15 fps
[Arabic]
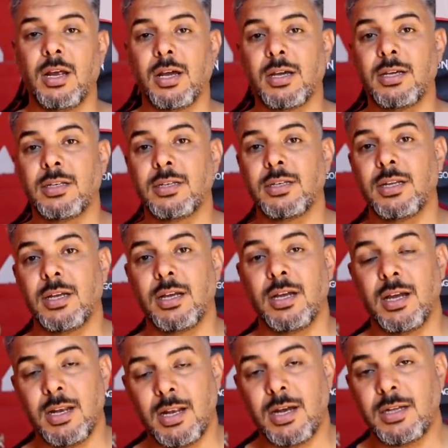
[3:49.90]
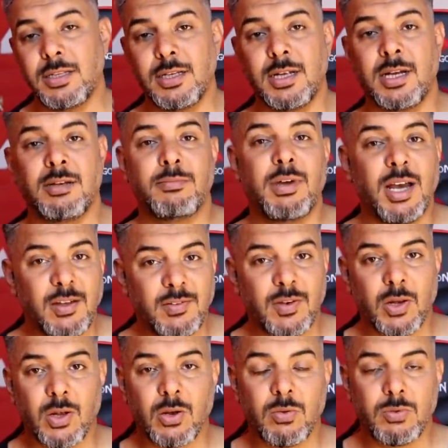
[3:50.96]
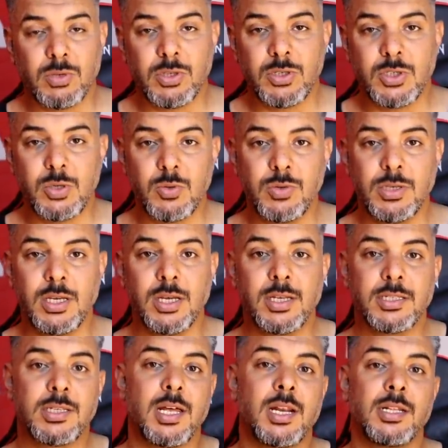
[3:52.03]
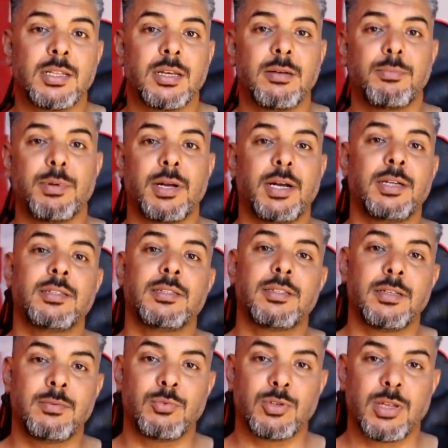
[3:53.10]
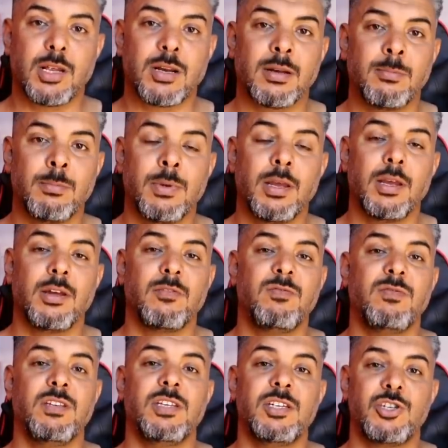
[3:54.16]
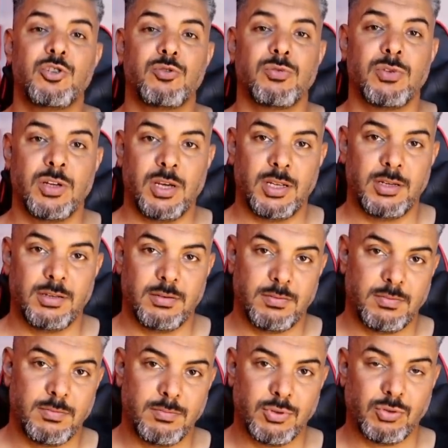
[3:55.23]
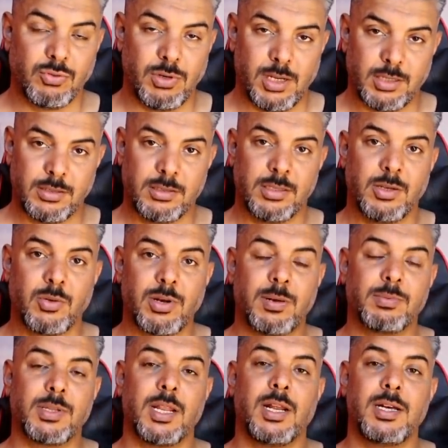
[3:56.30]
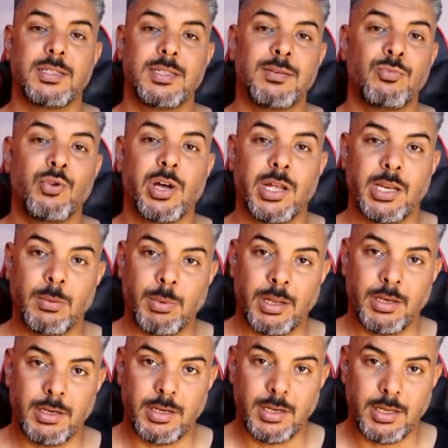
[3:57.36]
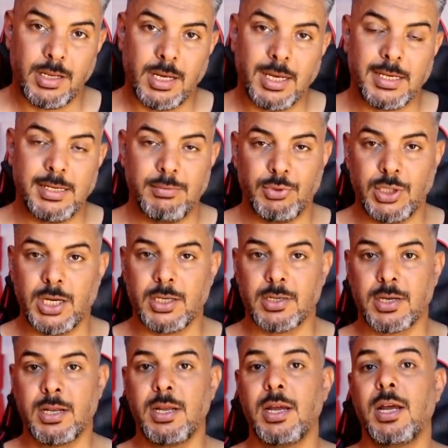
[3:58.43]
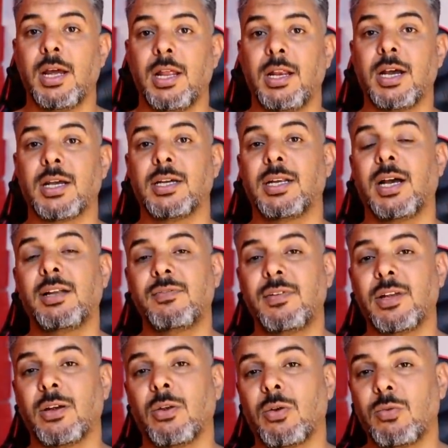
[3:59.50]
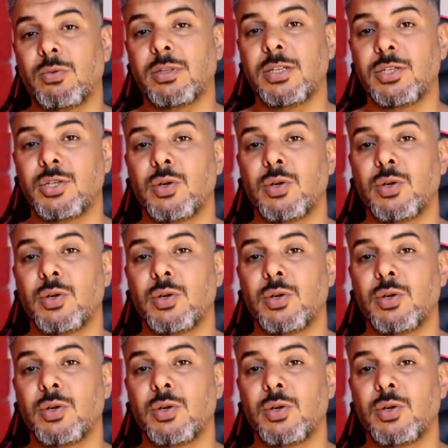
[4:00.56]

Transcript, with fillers: لكن الان الان مع فريق القوات الجويه صارت خبره عند المدرب في هيك يعني بطولات دوري ابطال اسيا مو غريب عن حكيم شاكر لكن عن فريق القوات